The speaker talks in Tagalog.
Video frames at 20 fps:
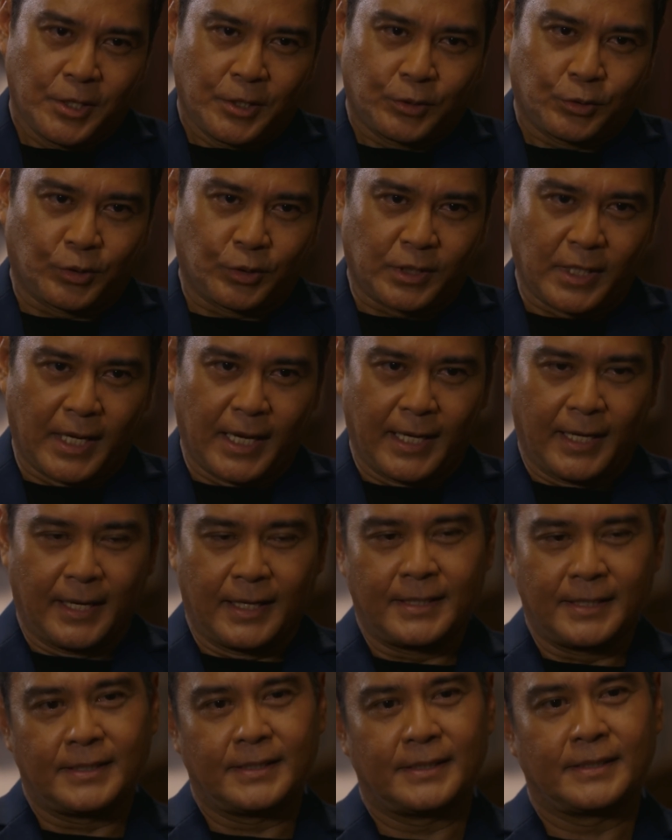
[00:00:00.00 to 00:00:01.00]

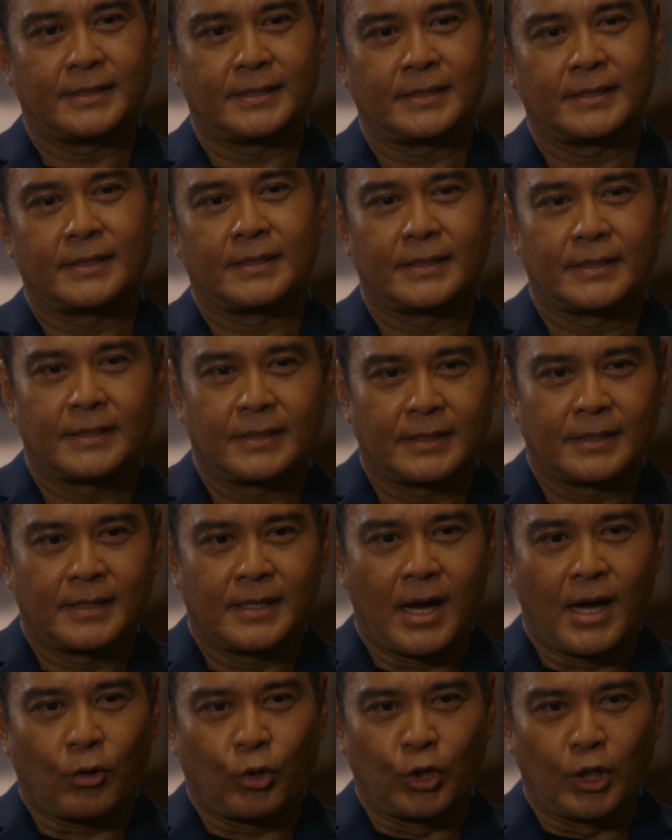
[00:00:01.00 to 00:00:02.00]
Total,
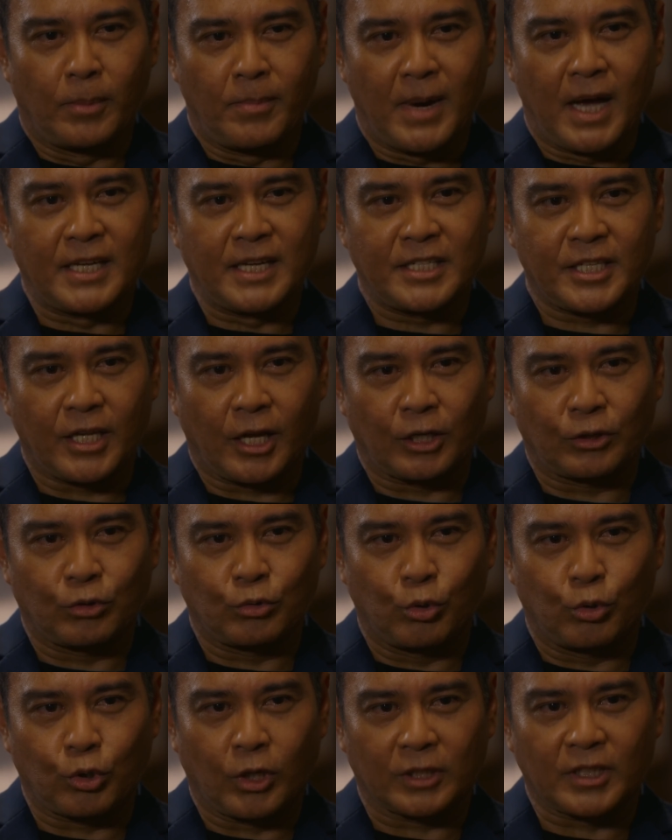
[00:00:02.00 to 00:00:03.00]
ako naman si
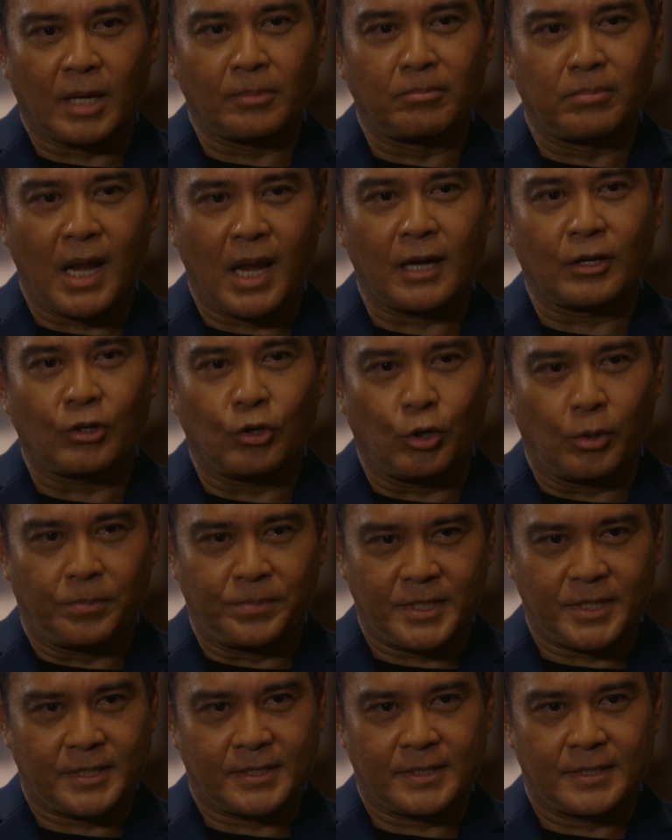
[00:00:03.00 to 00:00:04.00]
Arturo at ang Black
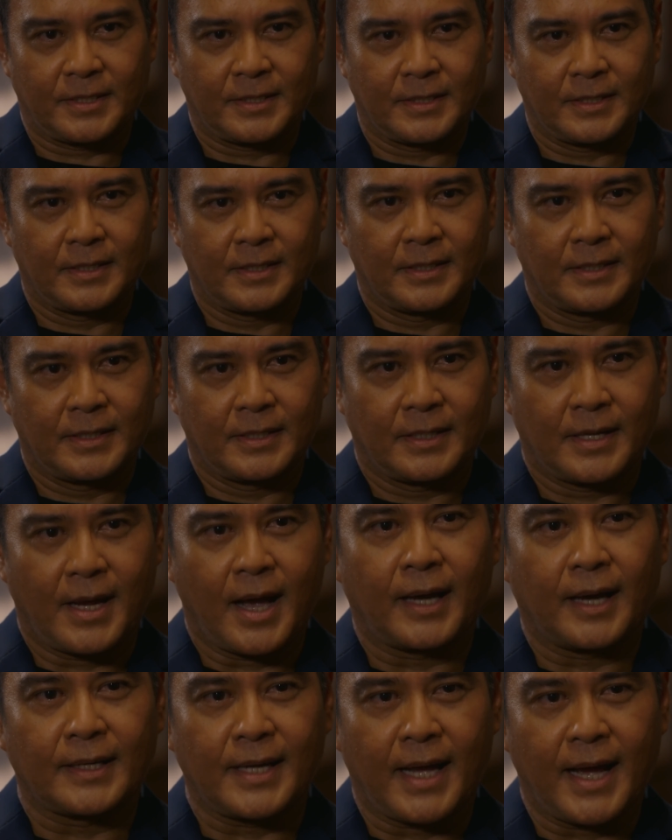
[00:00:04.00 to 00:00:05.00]
Ops
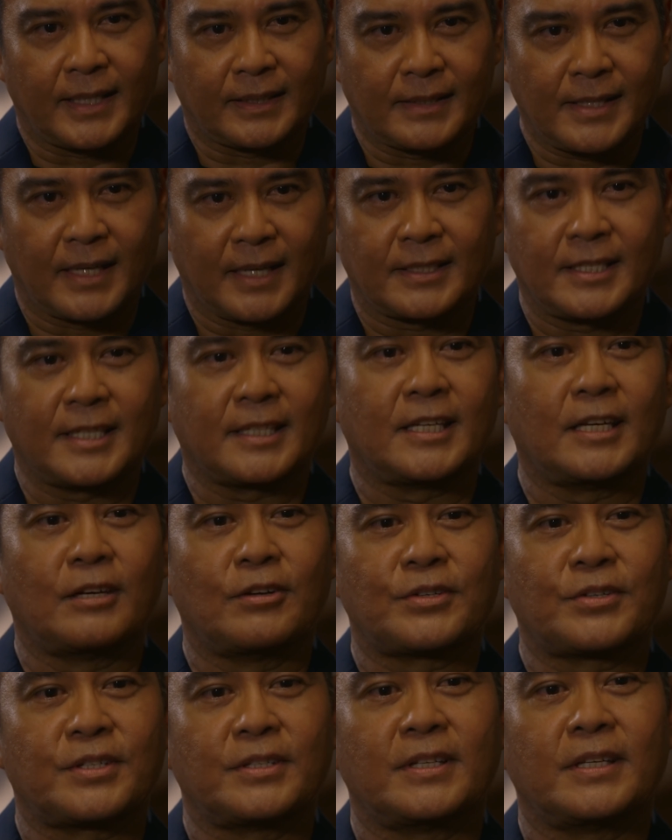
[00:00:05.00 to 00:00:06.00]
ang lahat ng
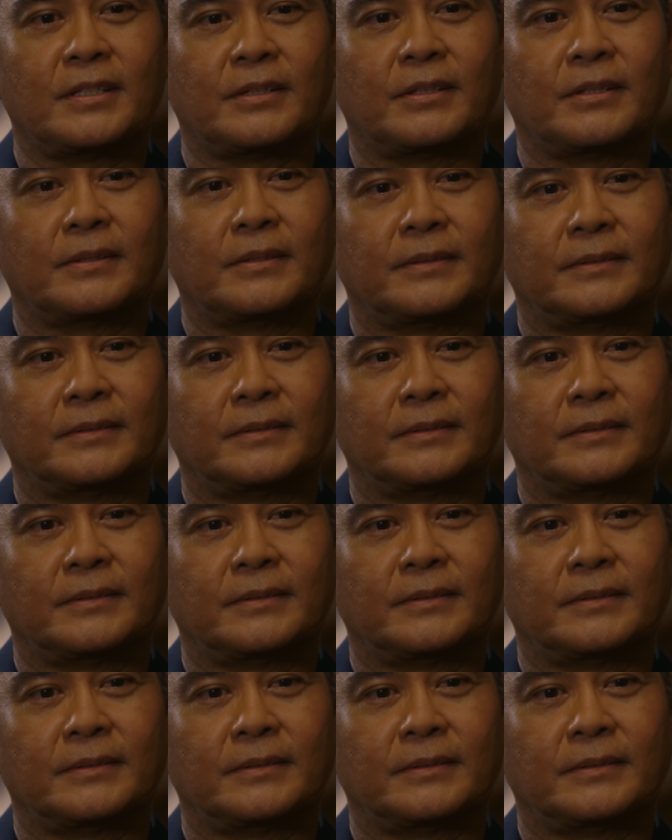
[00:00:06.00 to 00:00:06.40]
kikilos dito.